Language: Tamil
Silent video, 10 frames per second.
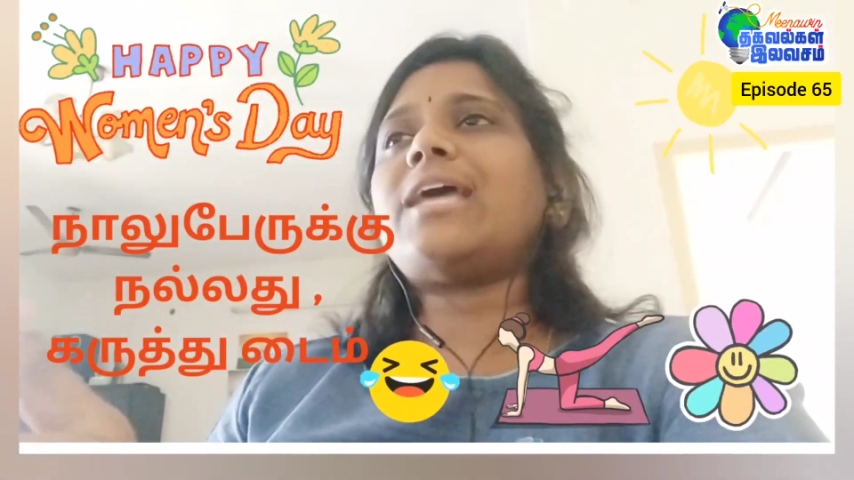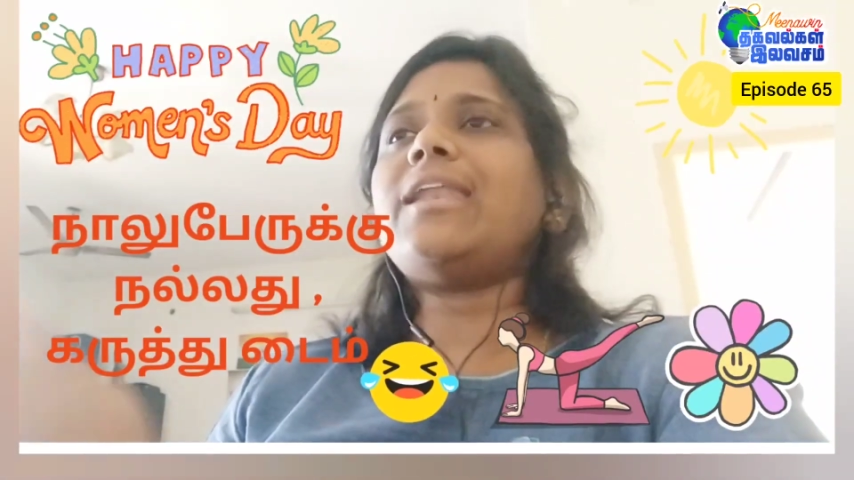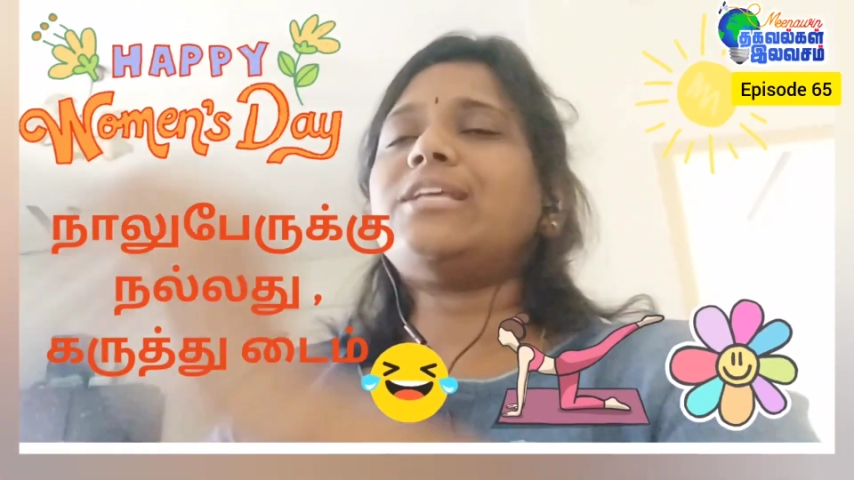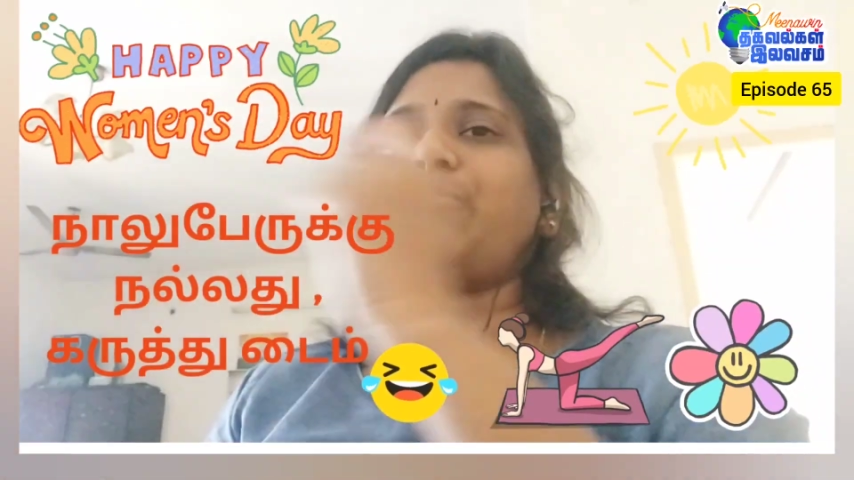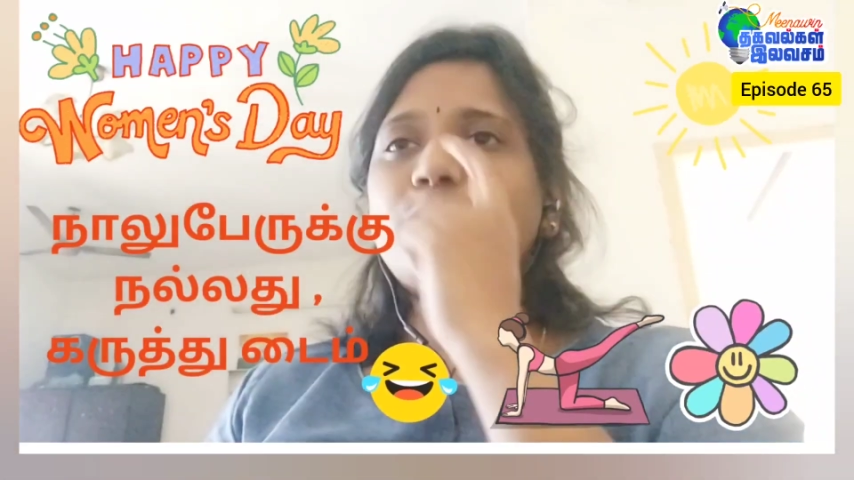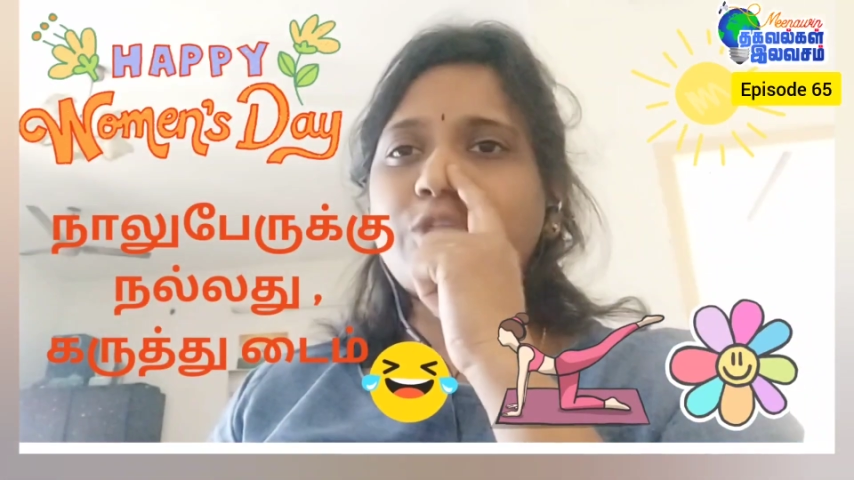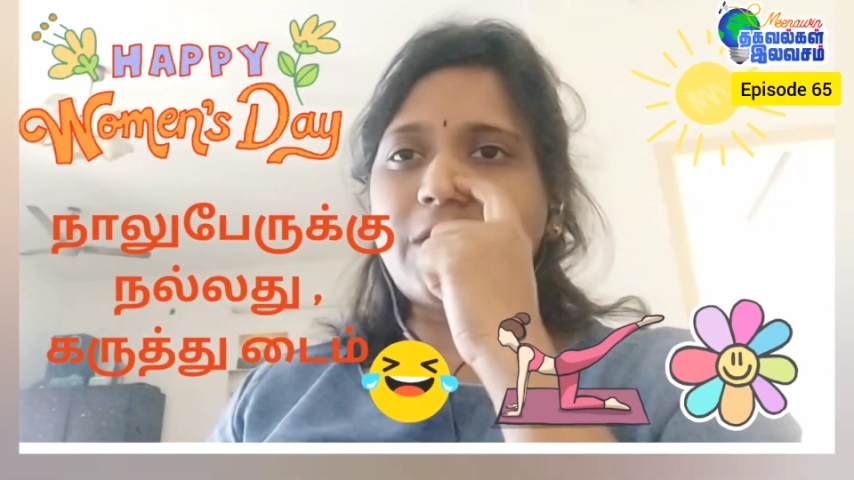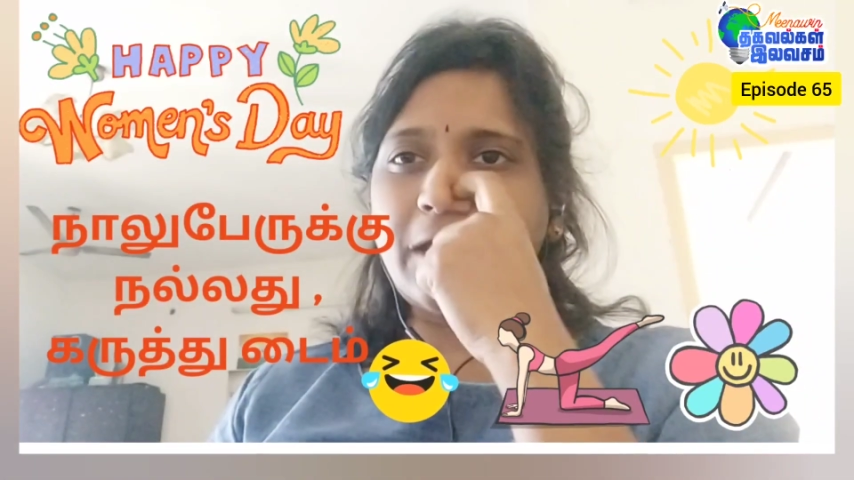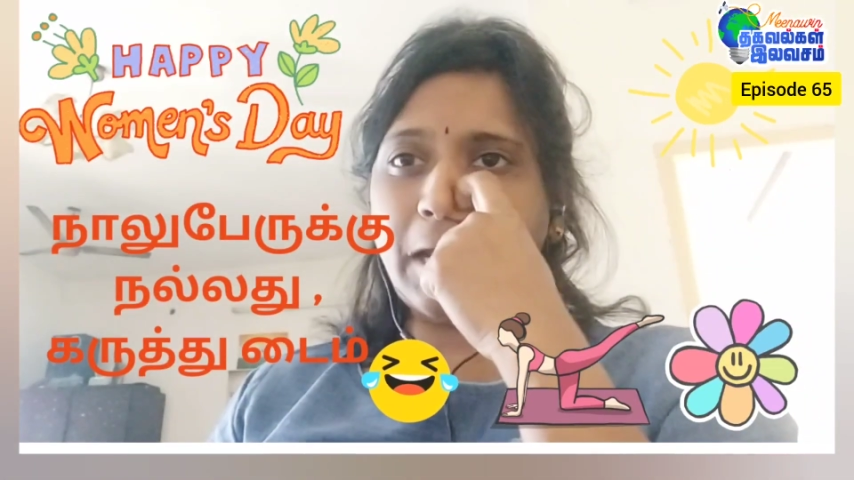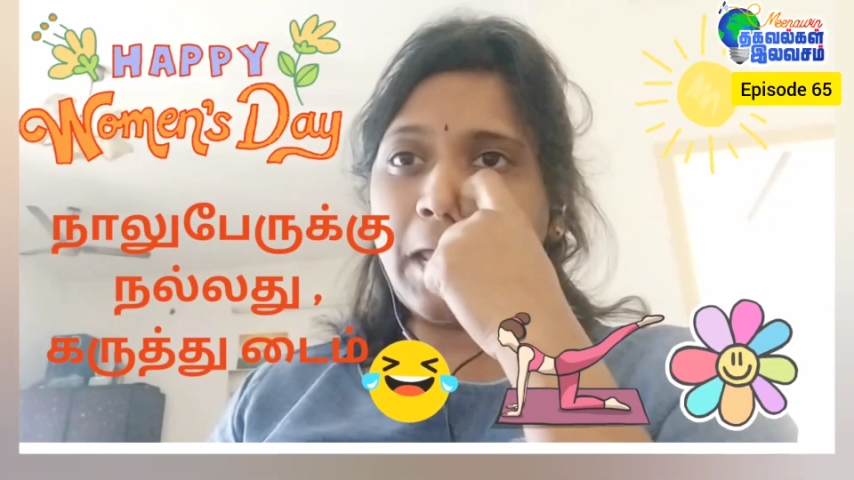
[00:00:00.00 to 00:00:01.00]
சன்
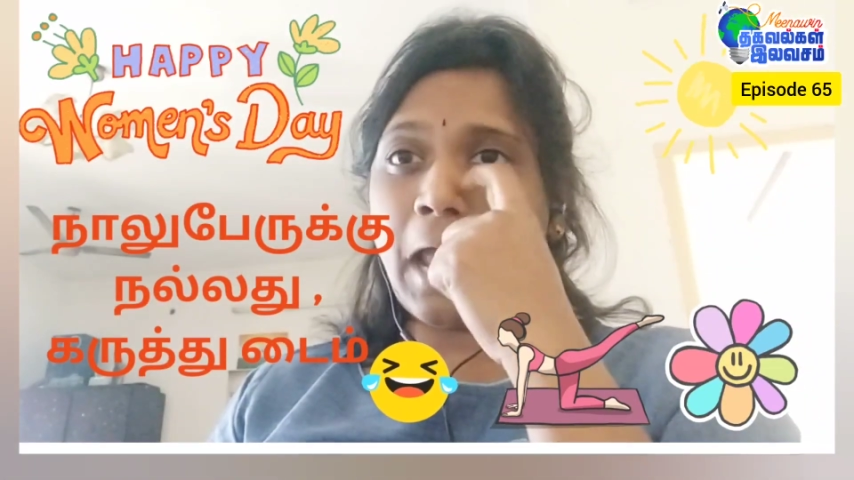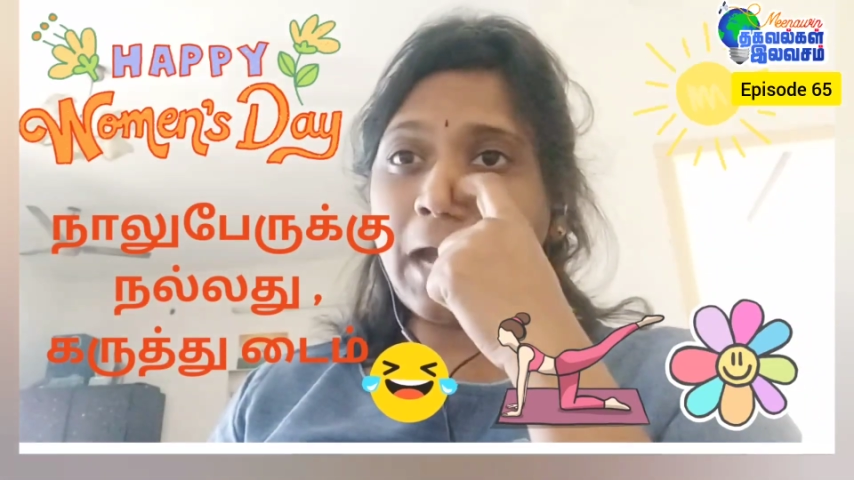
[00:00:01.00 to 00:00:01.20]
எக்ஸ்போஷர் இருக்குது